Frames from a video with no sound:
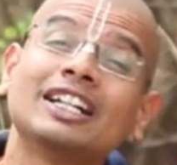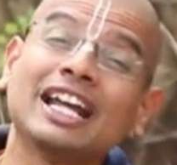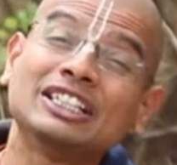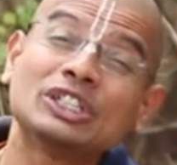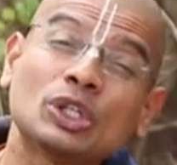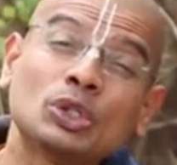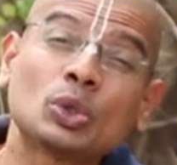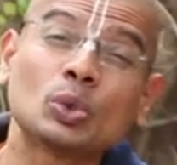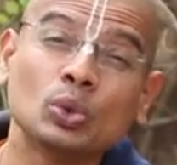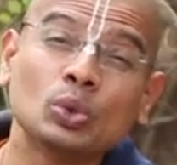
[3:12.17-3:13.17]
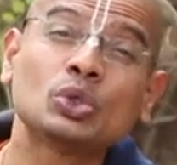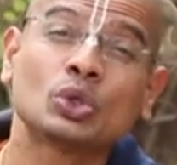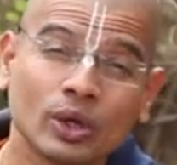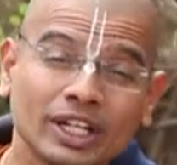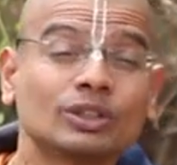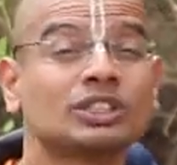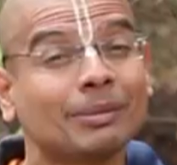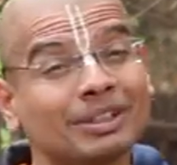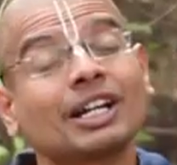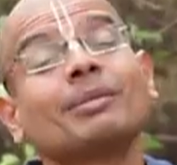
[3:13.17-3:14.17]
घटना है दिस इज ट्रू स्टोरी तो
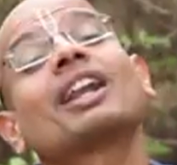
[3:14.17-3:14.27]
जय पता का